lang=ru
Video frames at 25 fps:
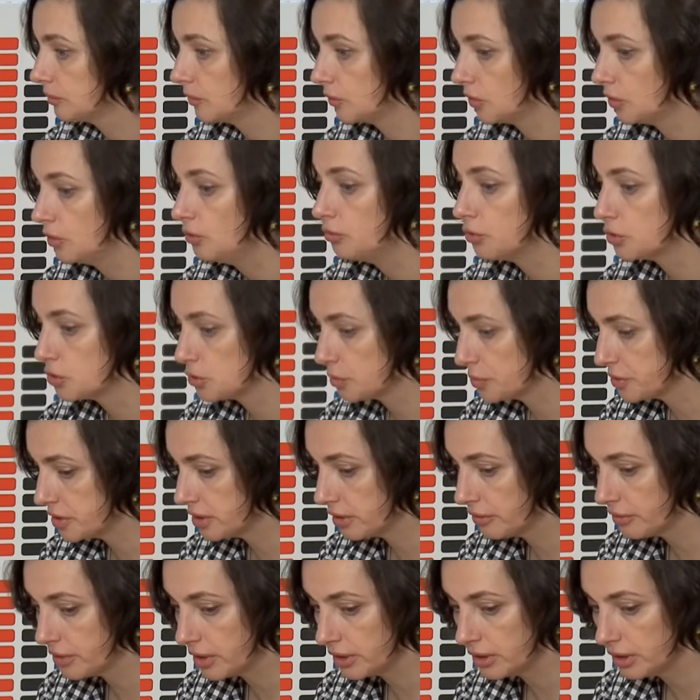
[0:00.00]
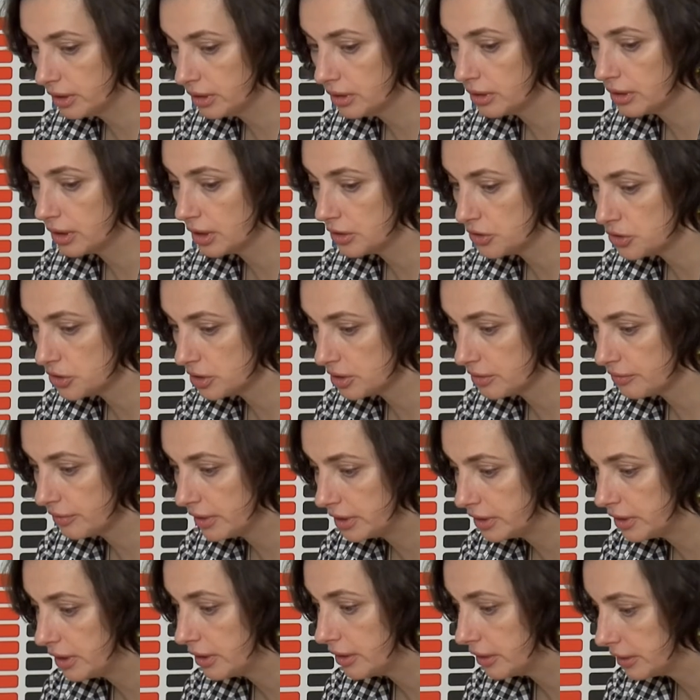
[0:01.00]
Ну вот, собственно говоря, да, я начала
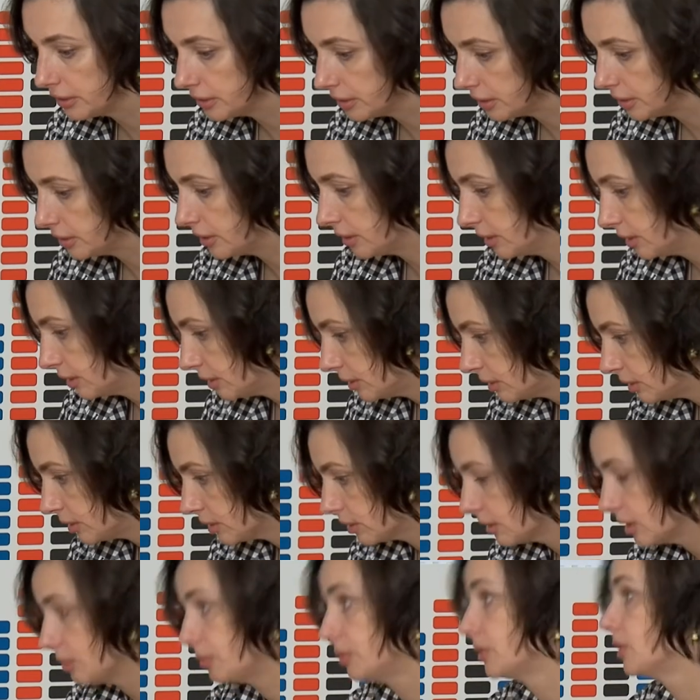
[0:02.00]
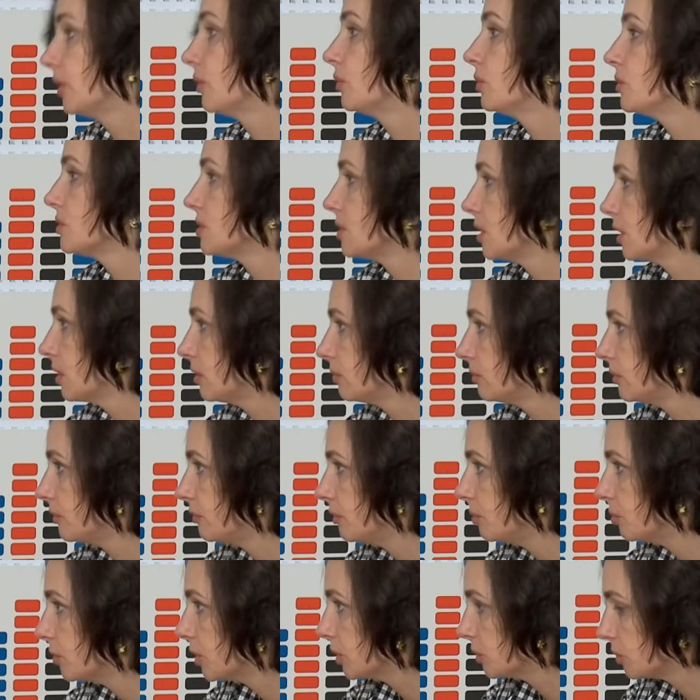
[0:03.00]
«Война да. Анны». Да, это как бы такой знаковый
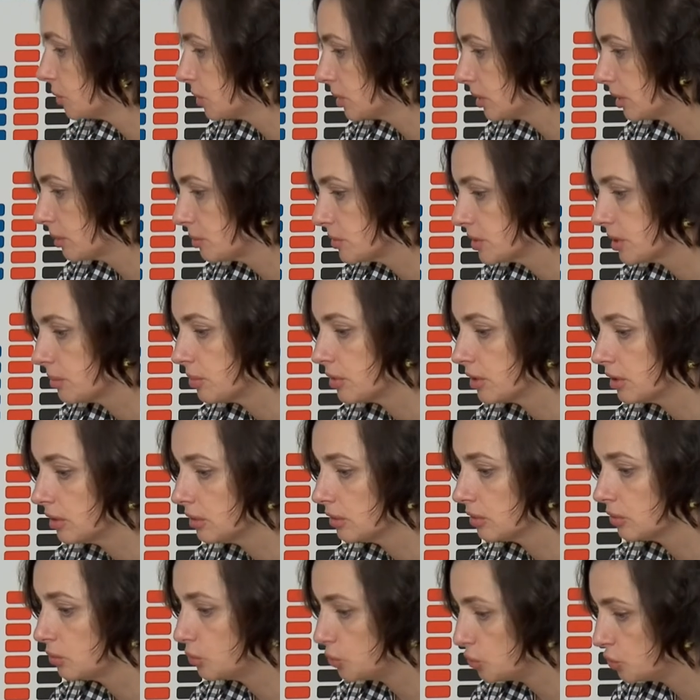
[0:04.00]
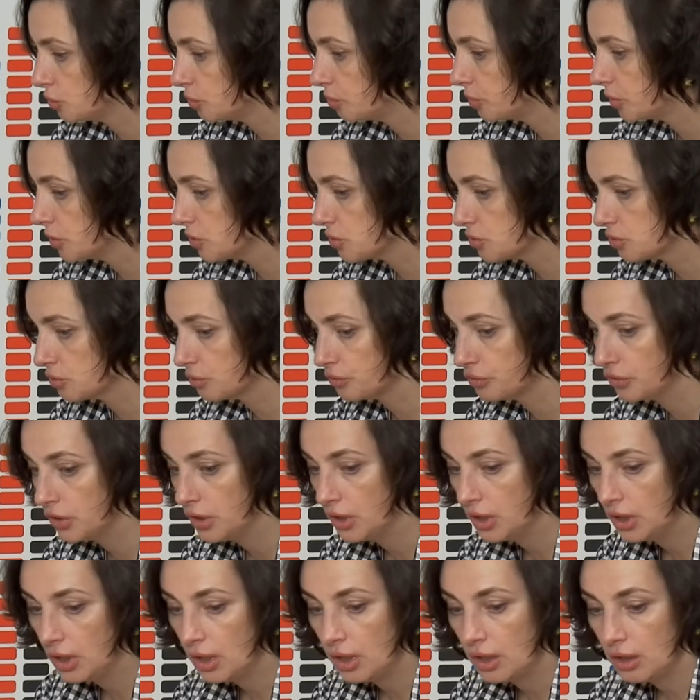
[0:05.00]
фильм, который там собрал кучу призов.
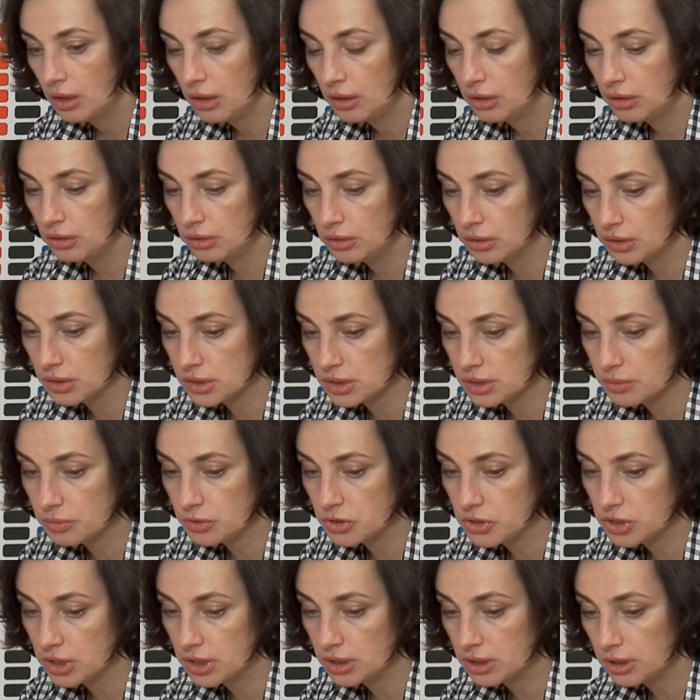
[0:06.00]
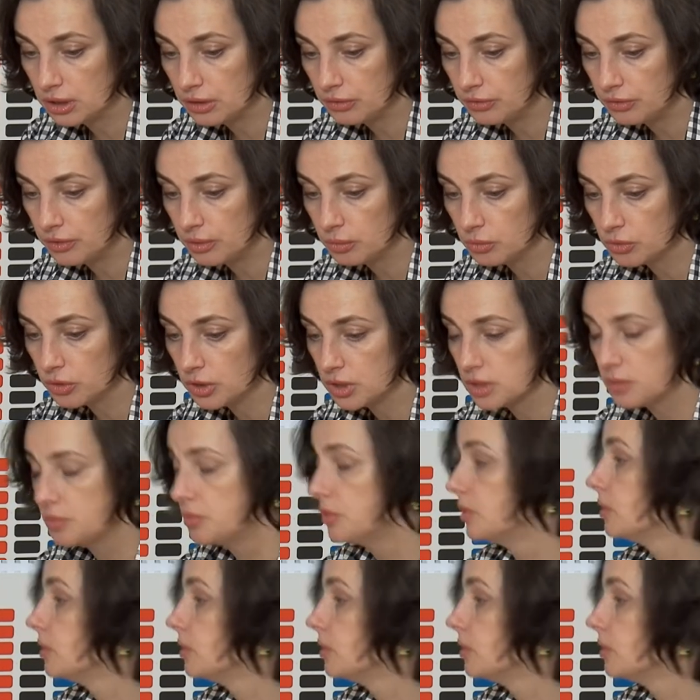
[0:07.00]
Э, замечательный фильм у нас был